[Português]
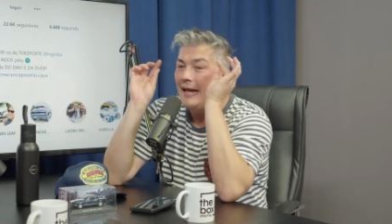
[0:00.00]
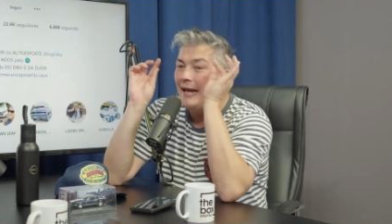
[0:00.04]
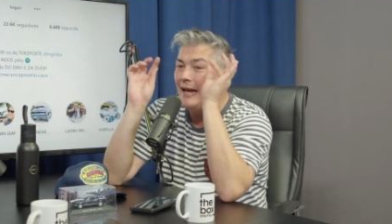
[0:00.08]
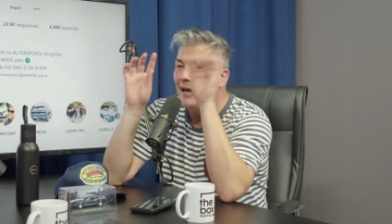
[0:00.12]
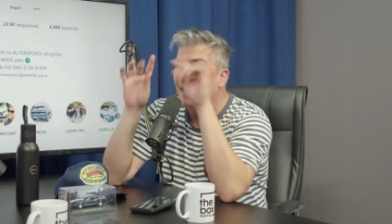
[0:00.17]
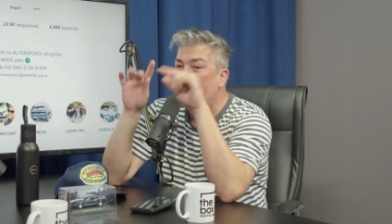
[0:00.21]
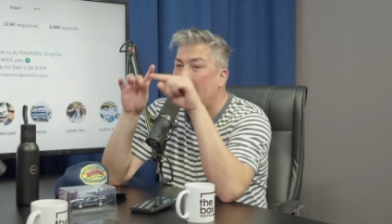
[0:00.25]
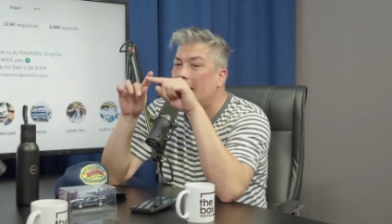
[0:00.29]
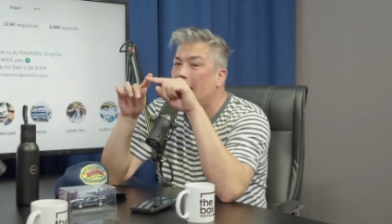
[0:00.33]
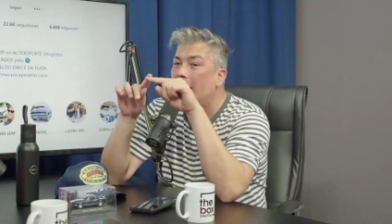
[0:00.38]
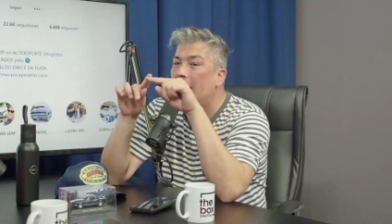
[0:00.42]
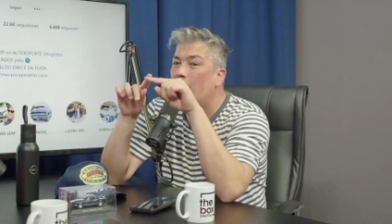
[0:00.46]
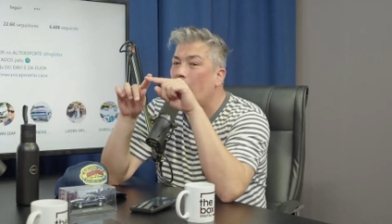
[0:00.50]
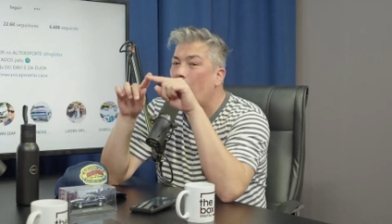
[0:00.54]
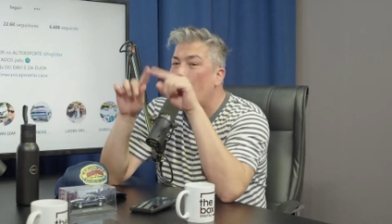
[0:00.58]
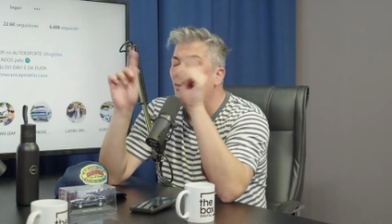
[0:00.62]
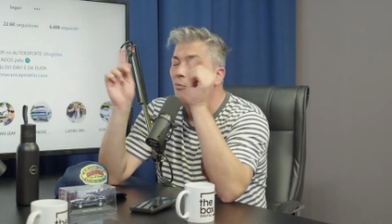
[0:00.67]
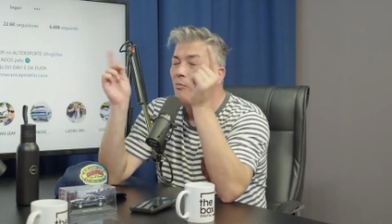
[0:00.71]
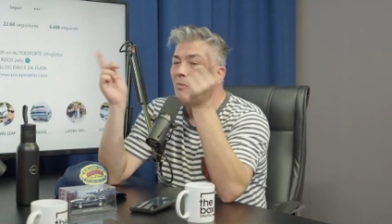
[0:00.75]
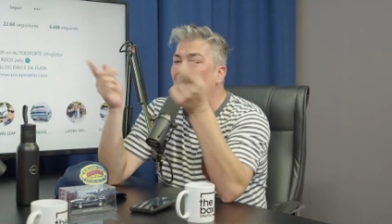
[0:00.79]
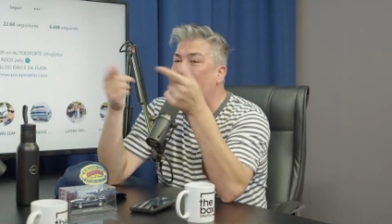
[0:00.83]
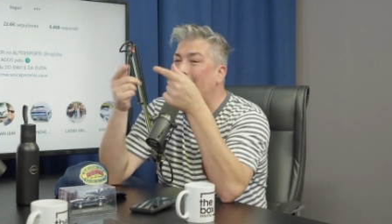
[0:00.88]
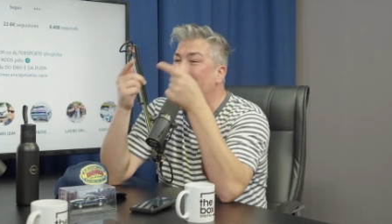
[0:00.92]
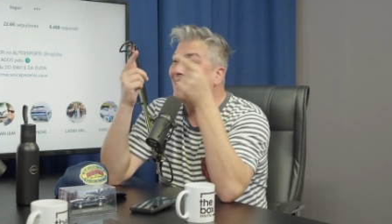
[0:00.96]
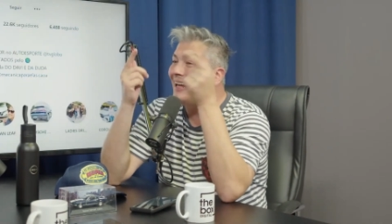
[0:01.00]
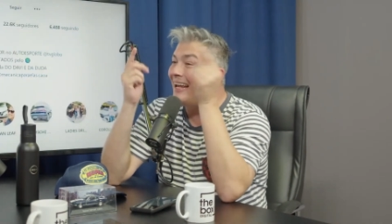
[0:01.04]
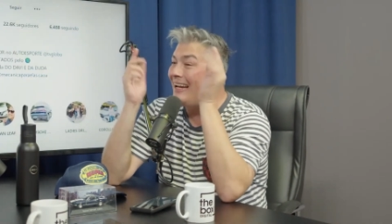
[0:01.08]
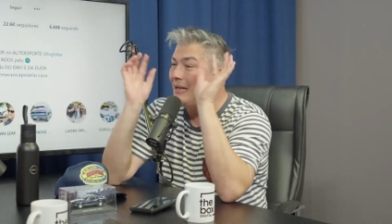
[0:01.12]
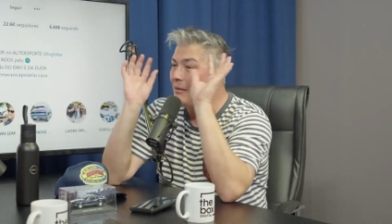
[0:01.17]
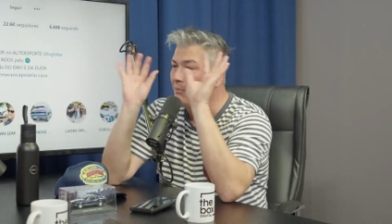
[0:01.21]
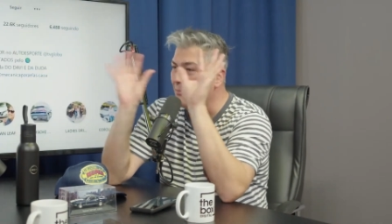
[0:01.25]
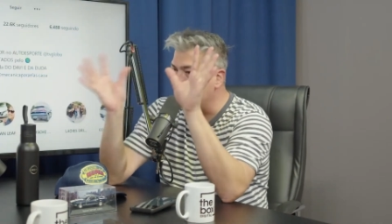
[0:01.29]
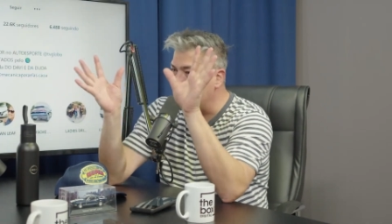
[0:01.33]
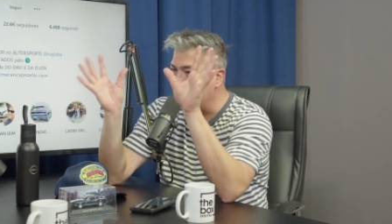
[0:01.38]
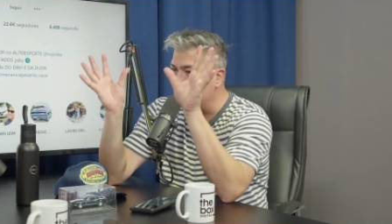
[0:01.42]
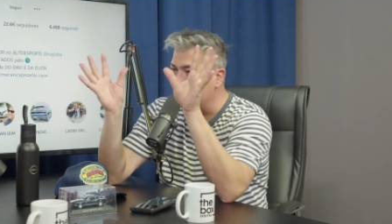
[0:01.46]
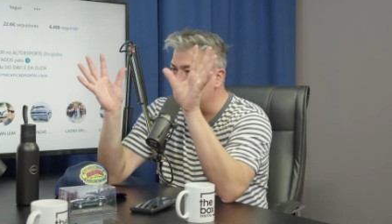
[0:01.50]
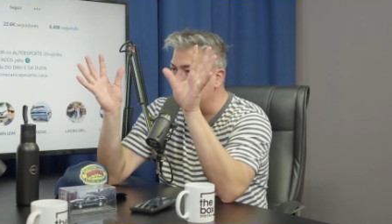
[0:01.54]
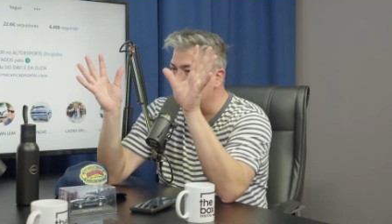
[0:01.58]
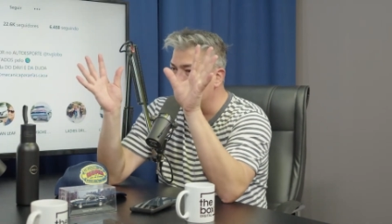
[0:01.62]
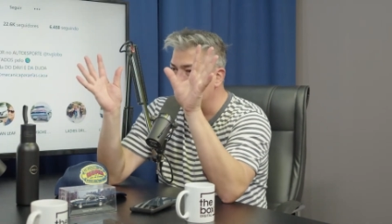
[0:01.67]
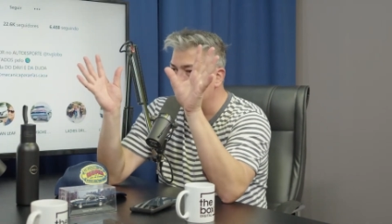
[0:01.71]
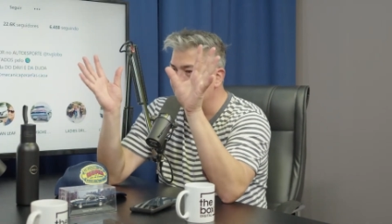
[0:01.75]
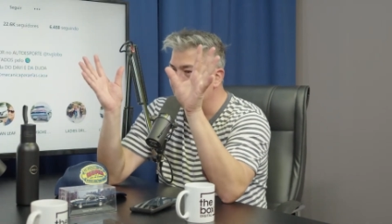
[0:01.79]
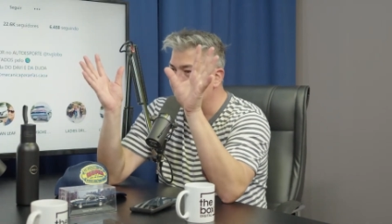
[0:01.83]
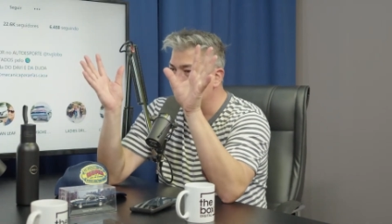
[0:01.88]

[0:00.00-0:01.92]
é uma tela em branco.